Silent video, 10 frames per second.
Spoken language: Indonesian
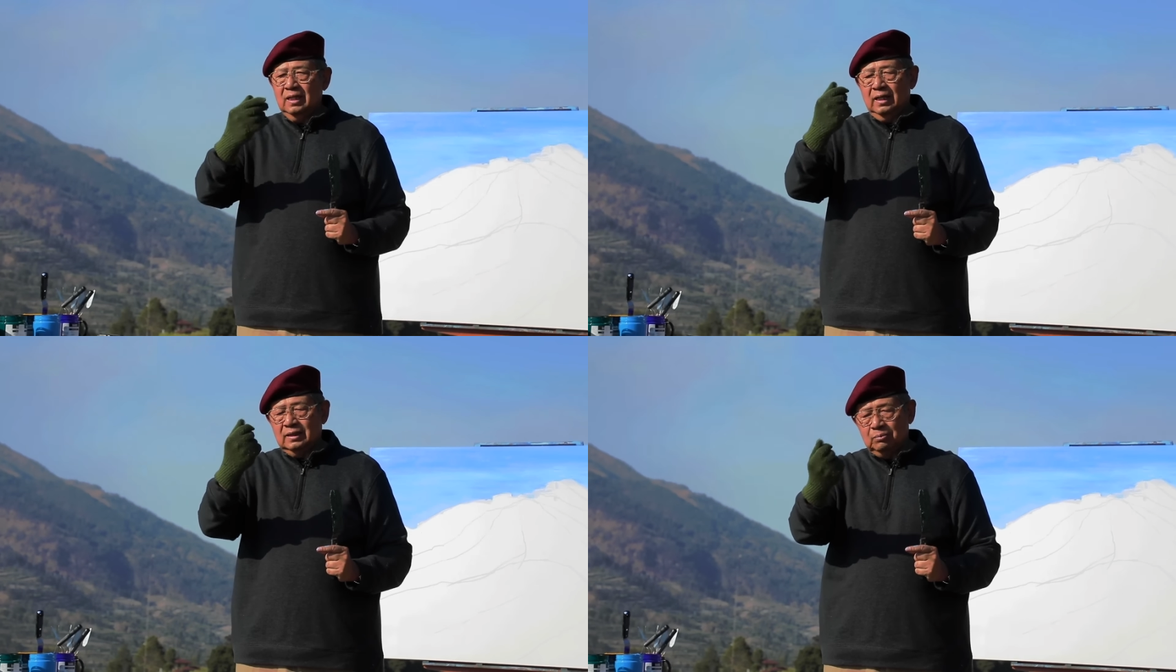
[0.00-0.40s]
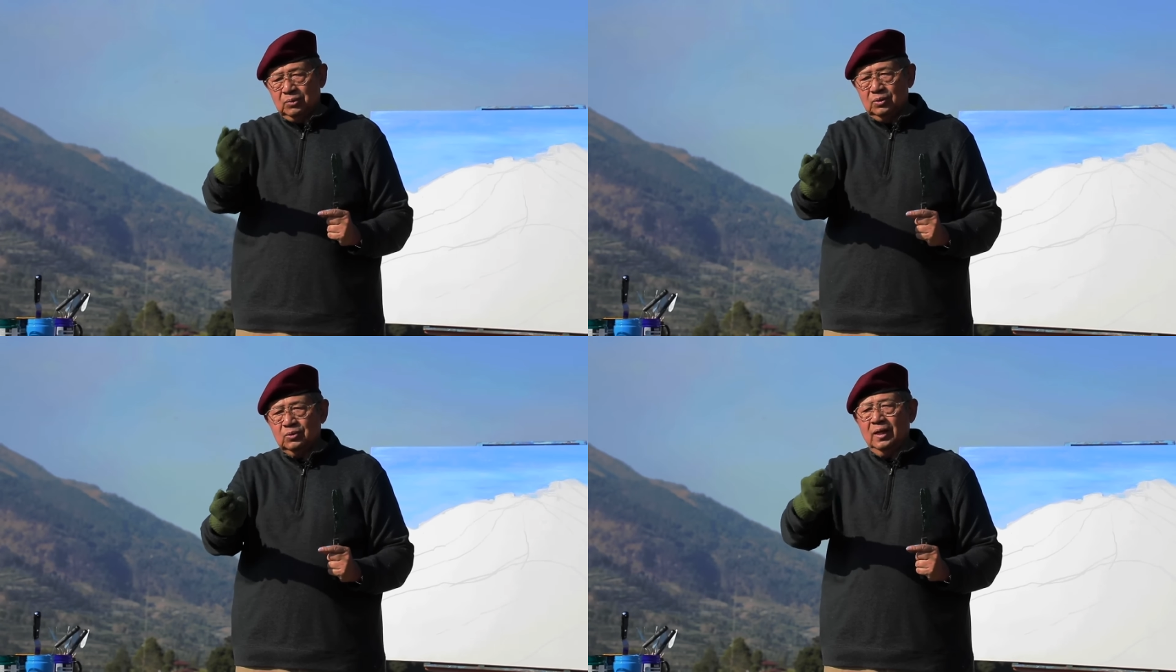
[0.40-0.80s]
ada
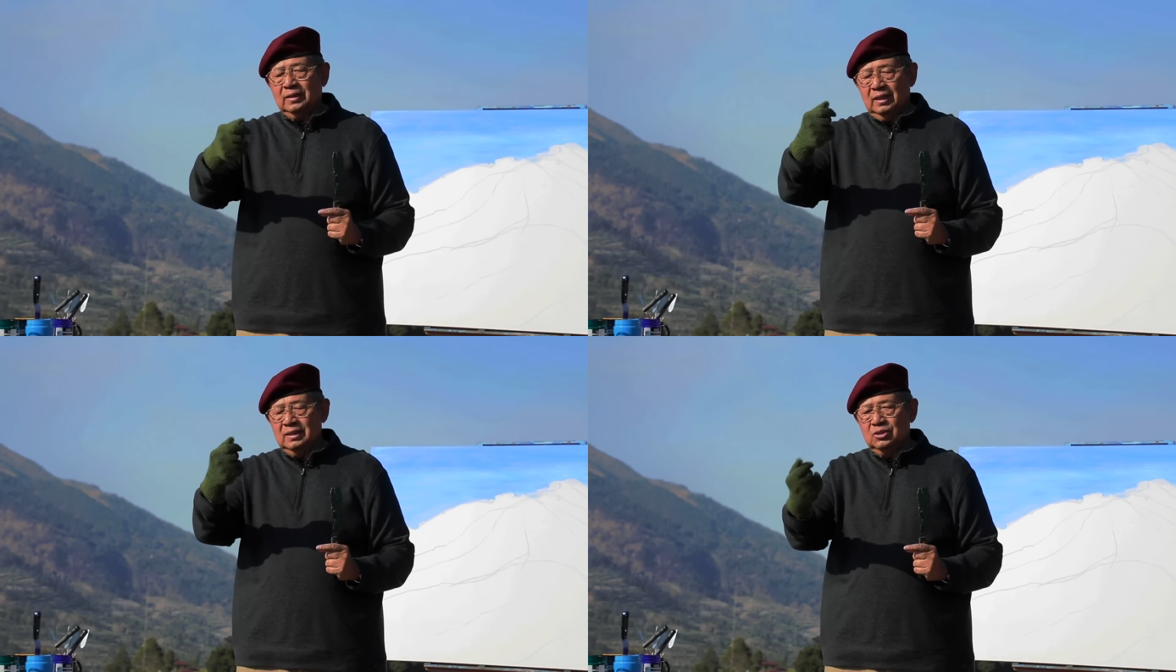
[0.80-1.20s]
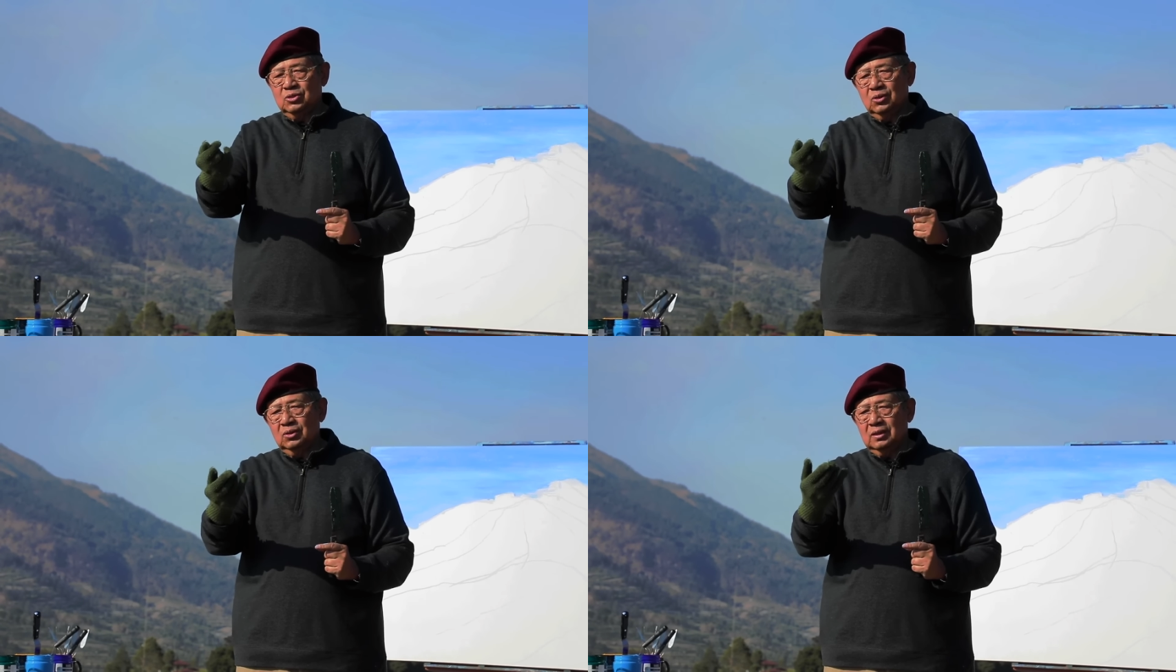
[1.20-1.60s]
biru, ada
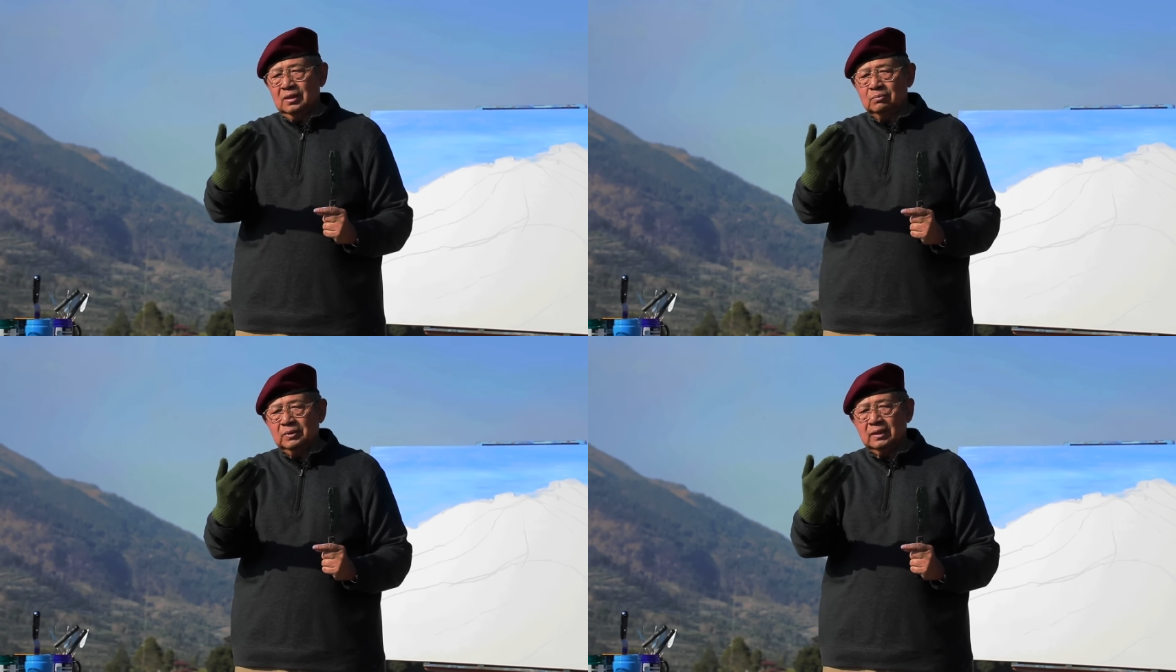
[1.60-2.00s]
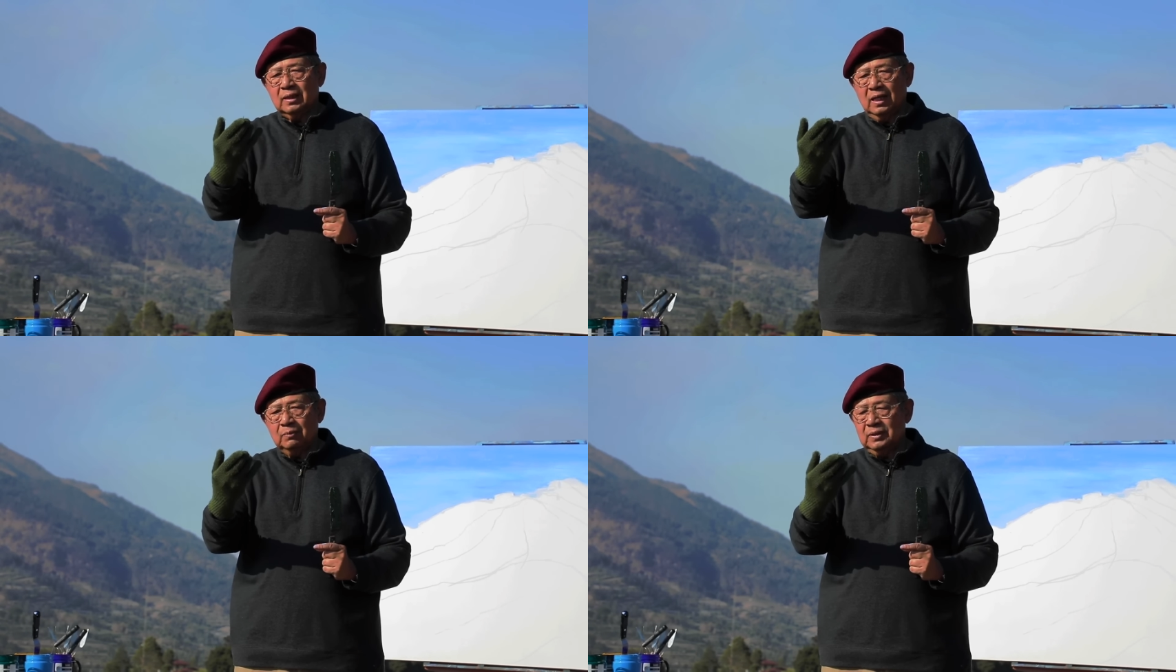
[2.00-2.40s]
hijau, lebih
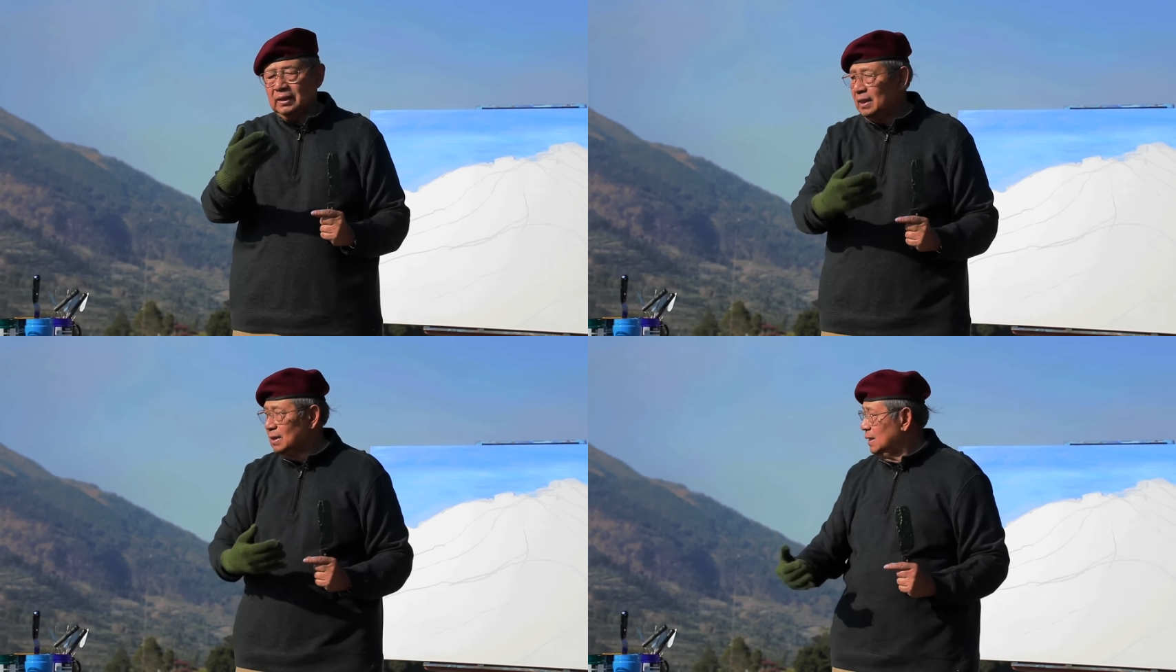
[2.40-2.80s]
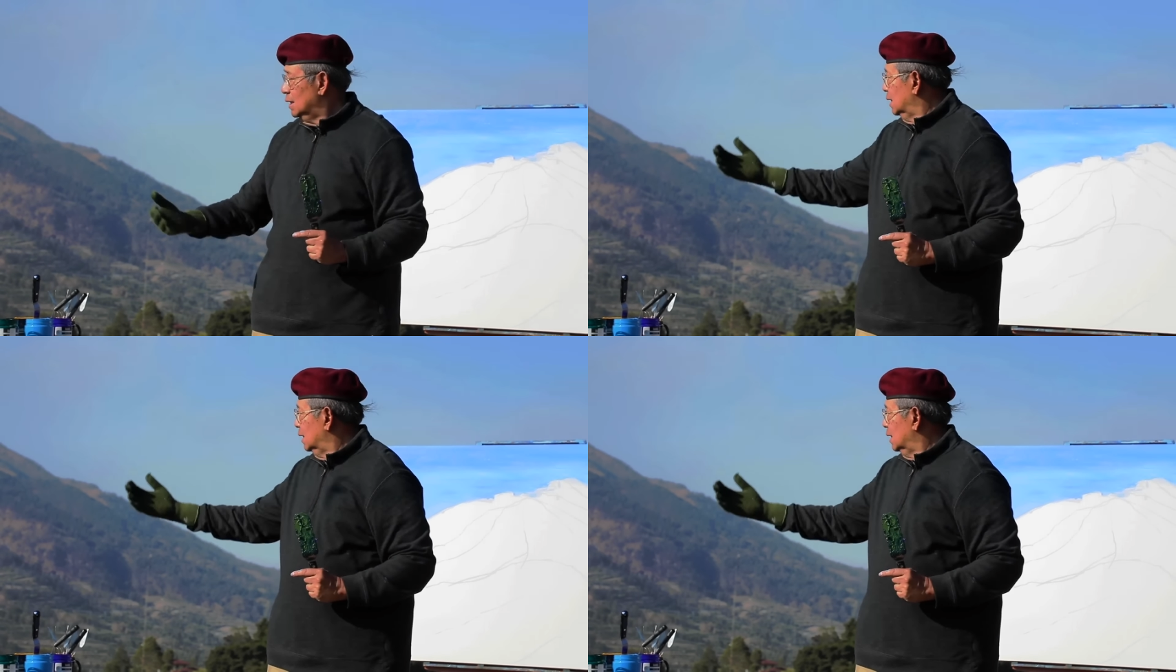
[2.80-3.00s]
gelap dikit.